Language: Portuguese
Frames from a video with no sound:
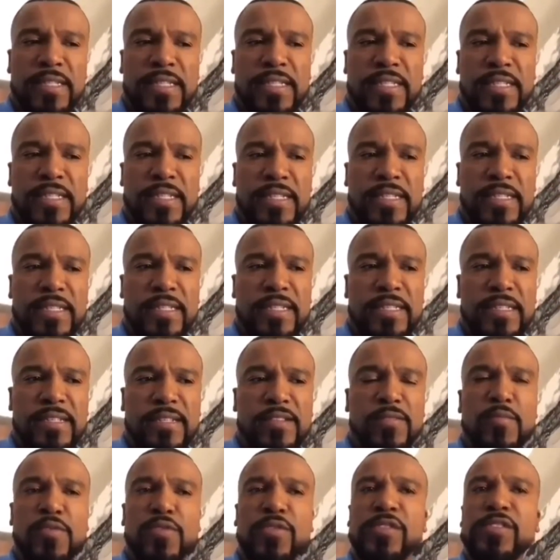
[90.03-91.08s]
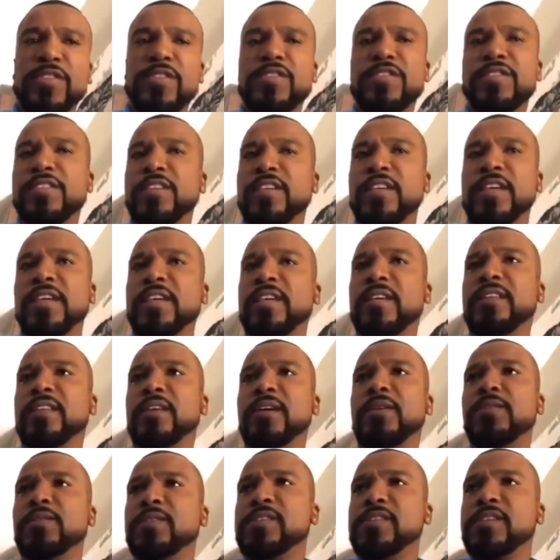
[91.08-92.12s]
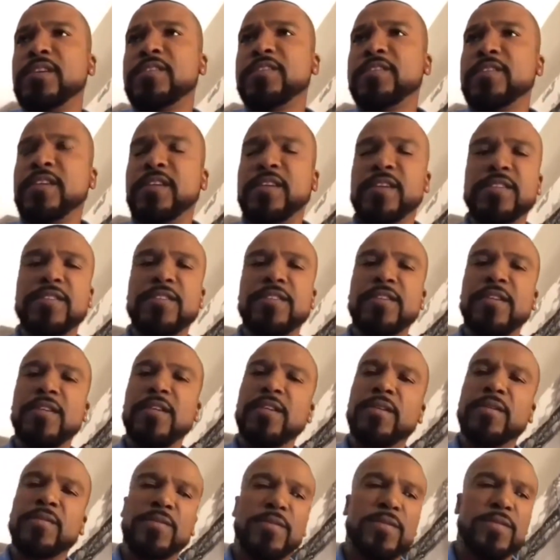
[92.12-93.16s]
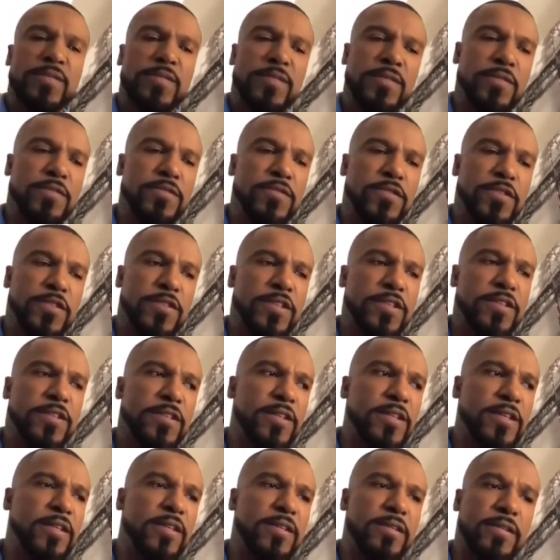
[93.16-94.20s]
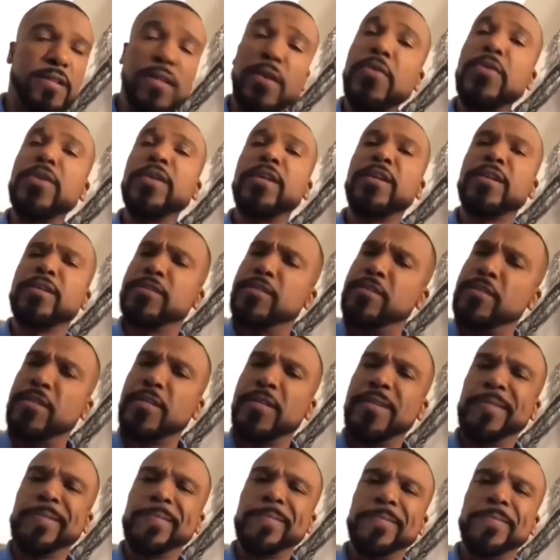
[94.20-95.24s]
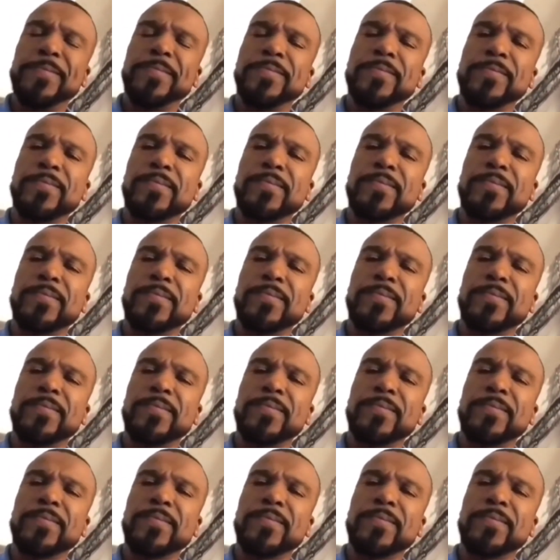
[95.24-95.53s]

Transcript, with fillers: É, ao ponto de dizer que não, que tinha que ser assim, que se não fosse assim, não iria ser.